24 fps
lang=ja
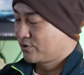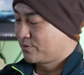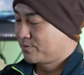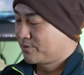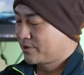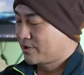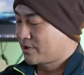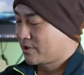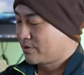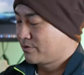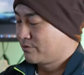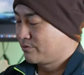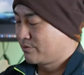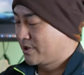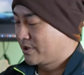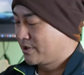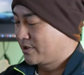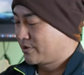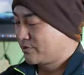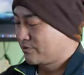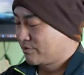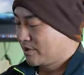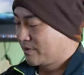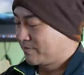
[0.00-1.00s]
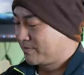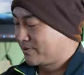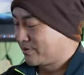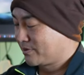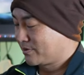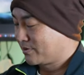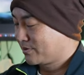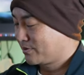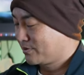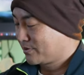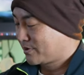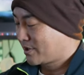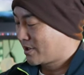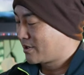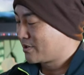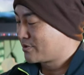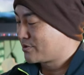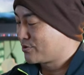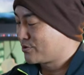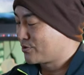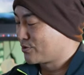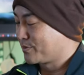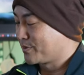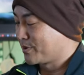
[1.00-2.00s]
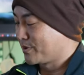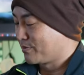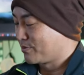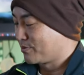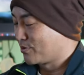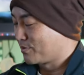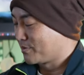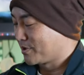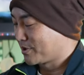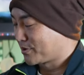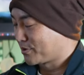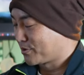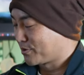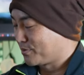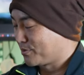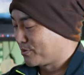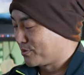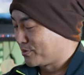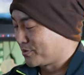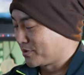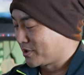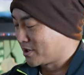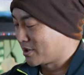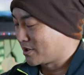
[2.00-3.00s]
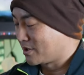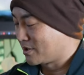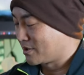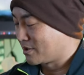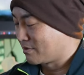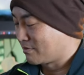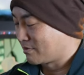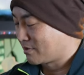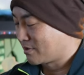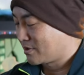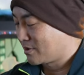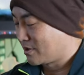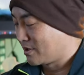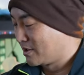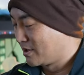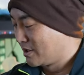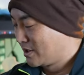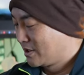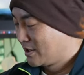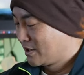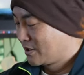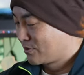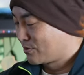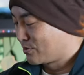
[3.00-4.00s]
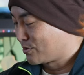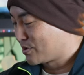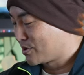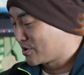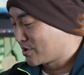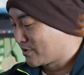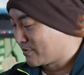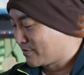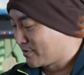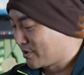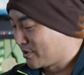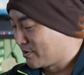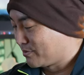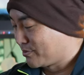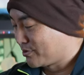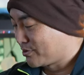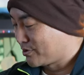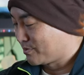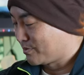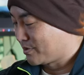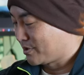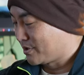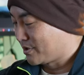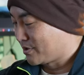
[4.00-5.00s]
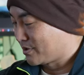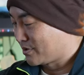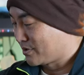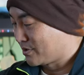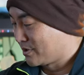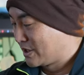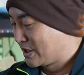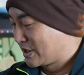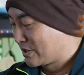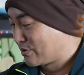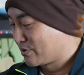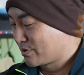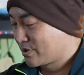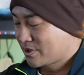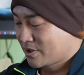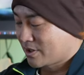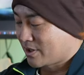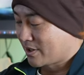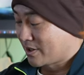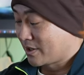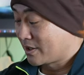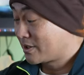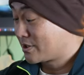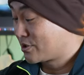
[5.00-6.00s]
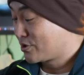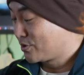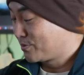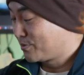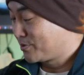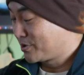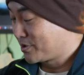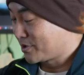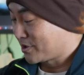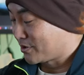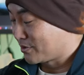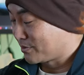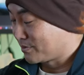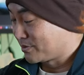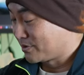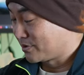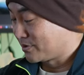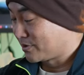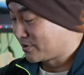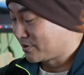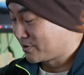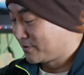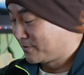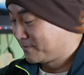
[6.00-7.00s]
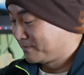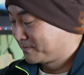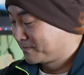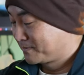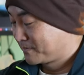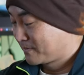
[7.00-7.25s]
晶モニターを上にスワイプすると 35mm フォーマットモードに切り替わって、こっちがフィルムシミュレーション、こっちが液晶モニターのブースト。